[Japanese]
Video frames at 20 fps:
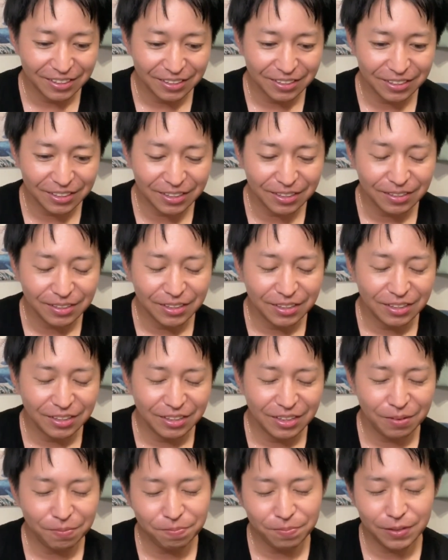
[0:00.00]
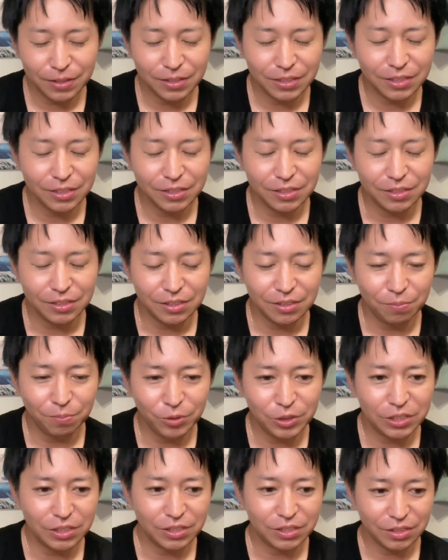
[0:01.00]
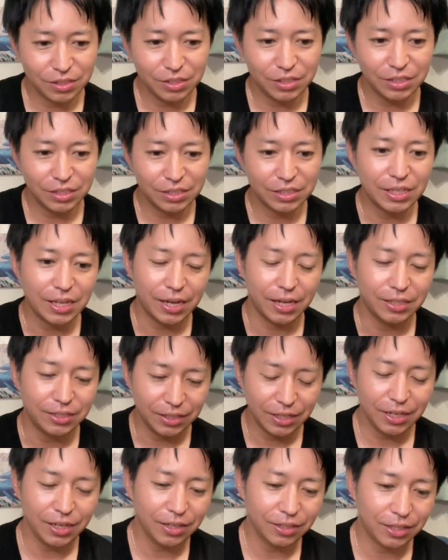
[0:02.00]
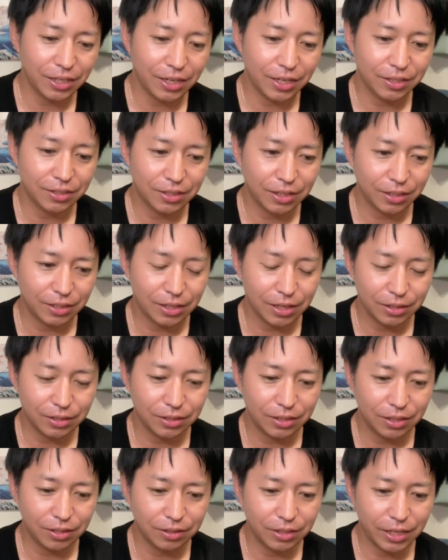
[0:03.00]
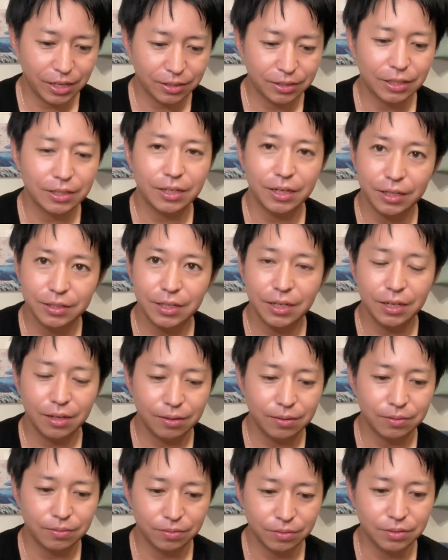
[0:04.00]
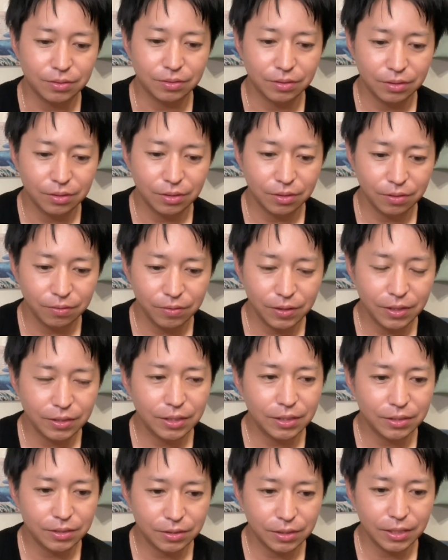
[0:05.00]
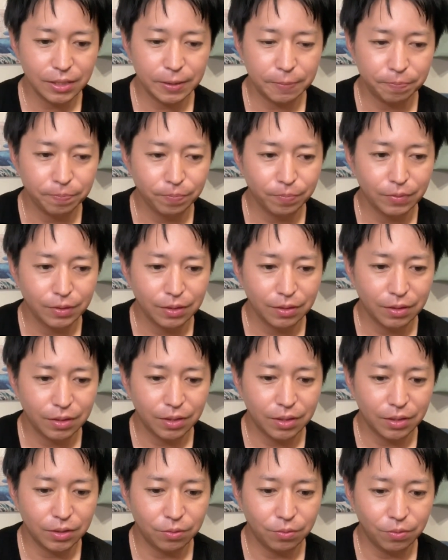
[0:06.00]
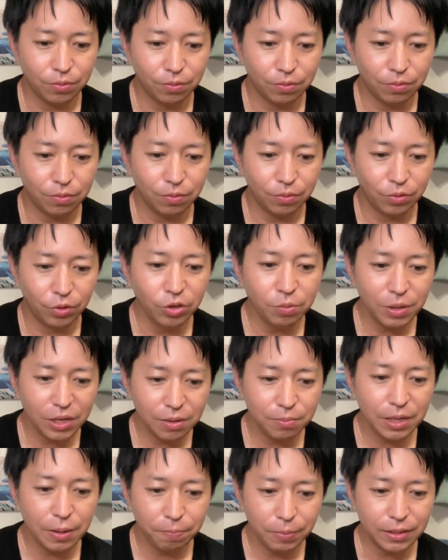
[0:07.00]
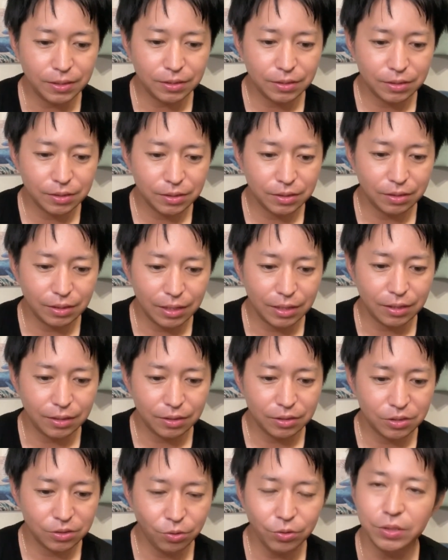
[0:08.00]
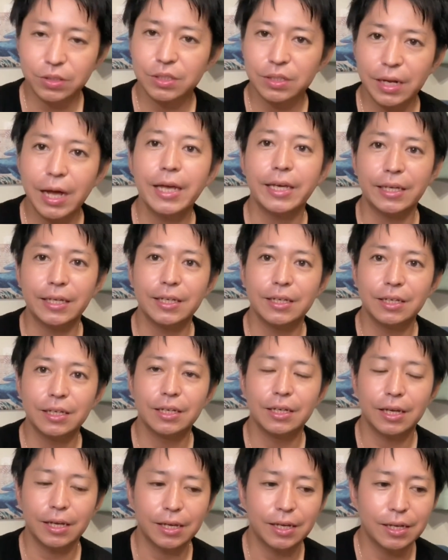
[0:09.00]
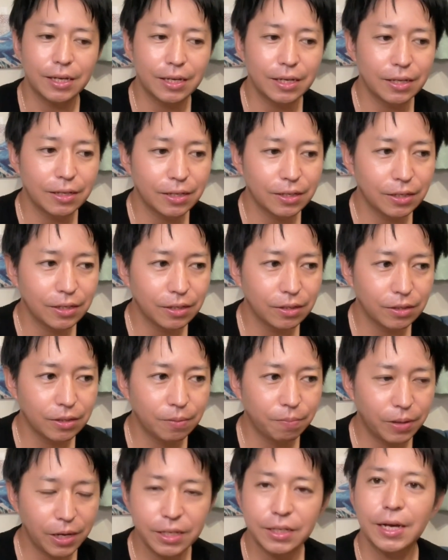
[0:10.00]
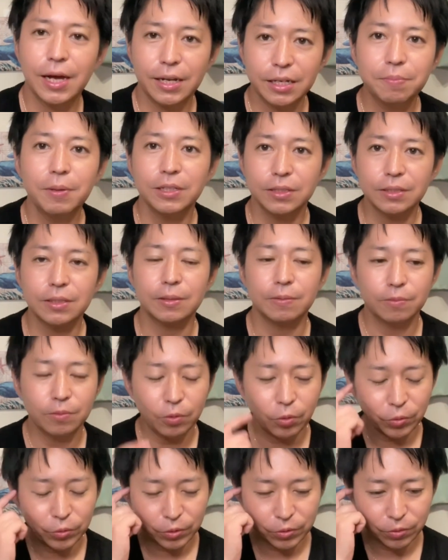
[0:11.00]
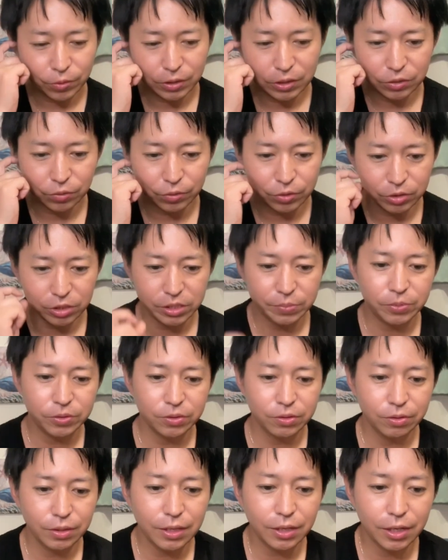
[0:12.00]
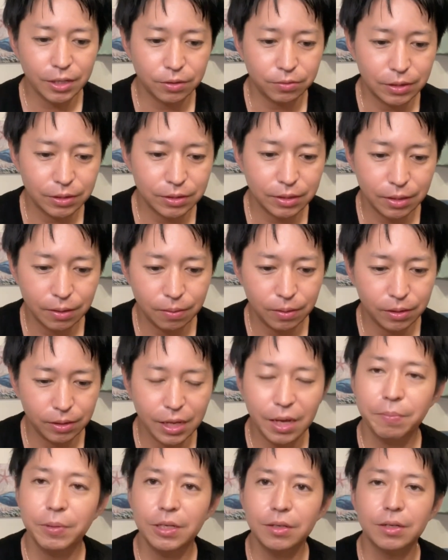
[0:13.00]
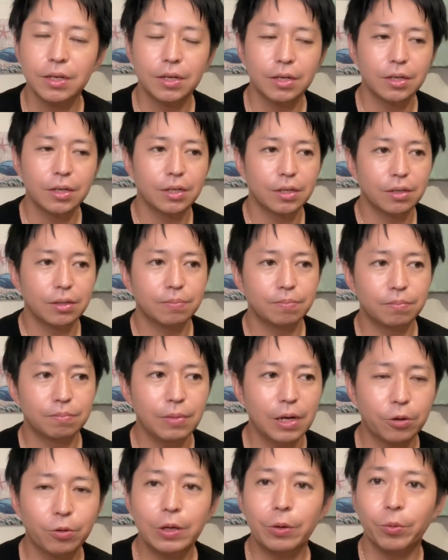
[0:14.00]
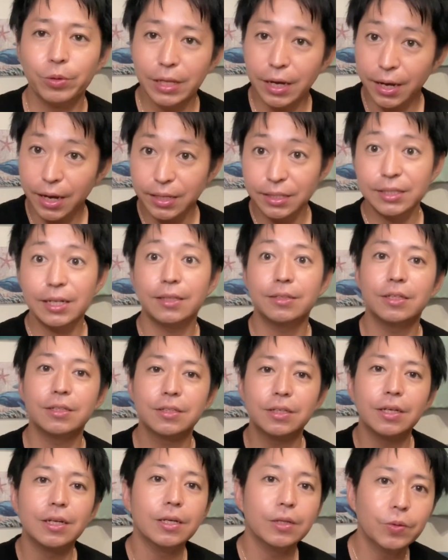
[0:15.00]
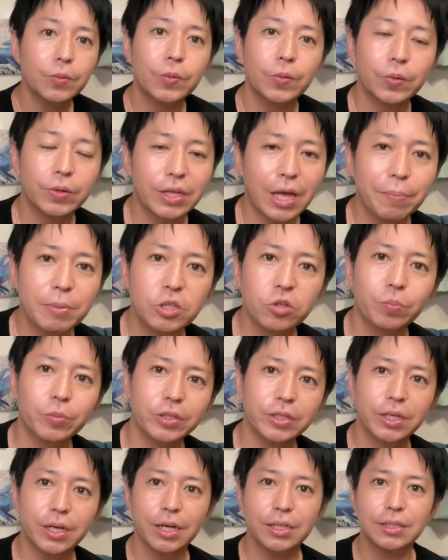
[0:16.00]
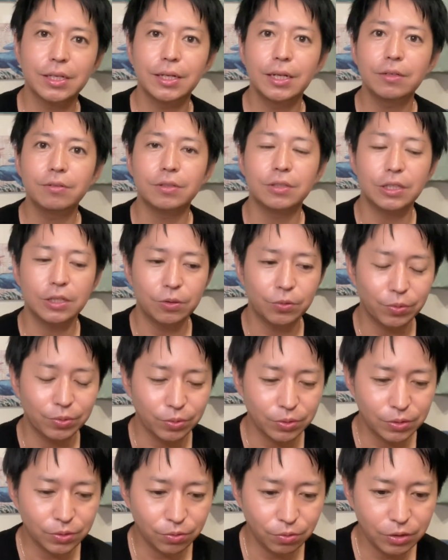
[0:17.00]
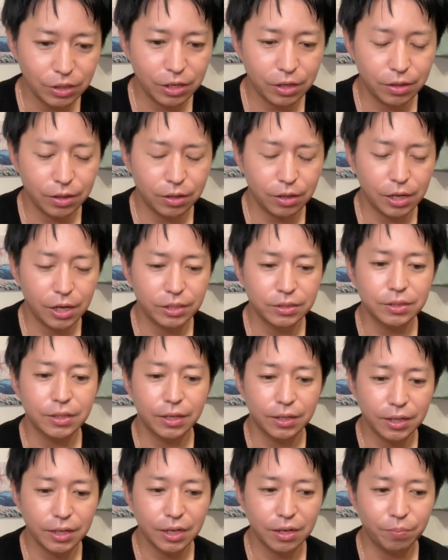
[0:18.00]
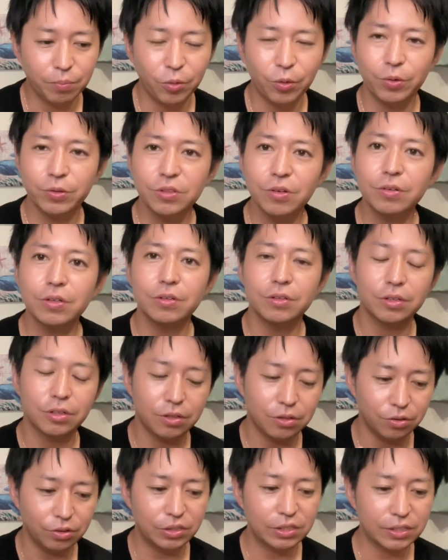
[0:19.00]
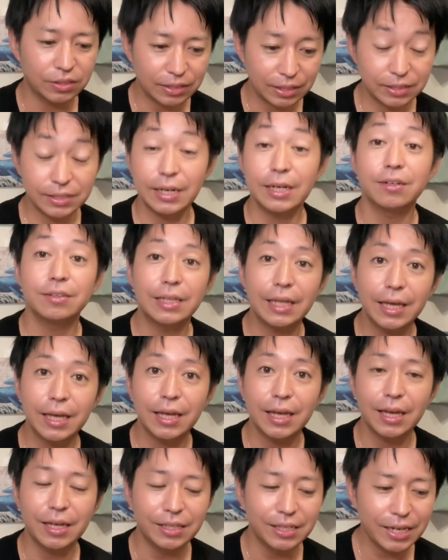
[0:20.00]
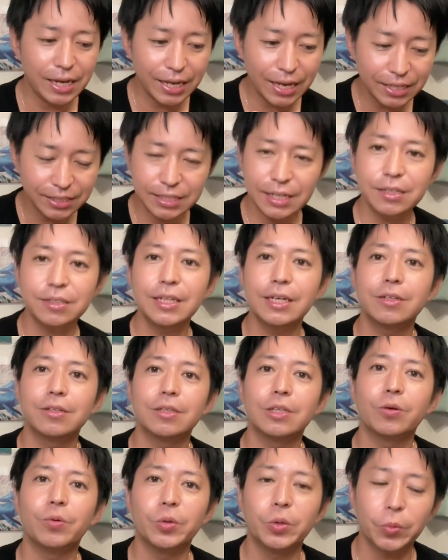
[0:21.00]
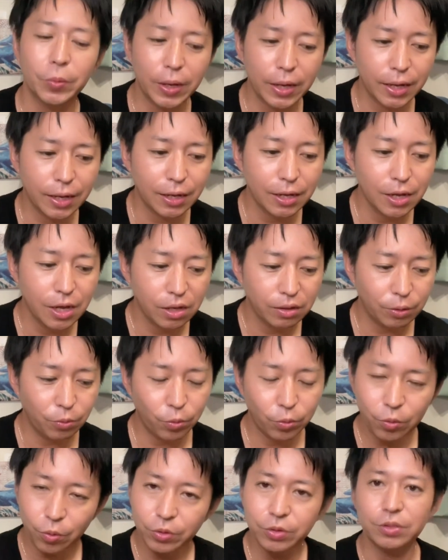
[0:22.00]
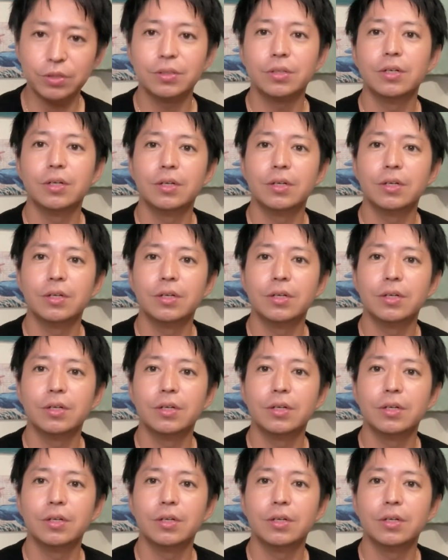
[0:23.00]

で、やっぱり、もしツインスターにね、出会ったって、出会ったって方、うん、はですね、あのー、この学びやっぱりね、すごい辛い、えー、場合があります。本当にそういう自分の中のですね、闇、うん、まあこれお互いになんですけれど闇と向き合わされるっていうことすごくあるからものすごく苦しくて辛くて逃げ出したくなるってことは起こる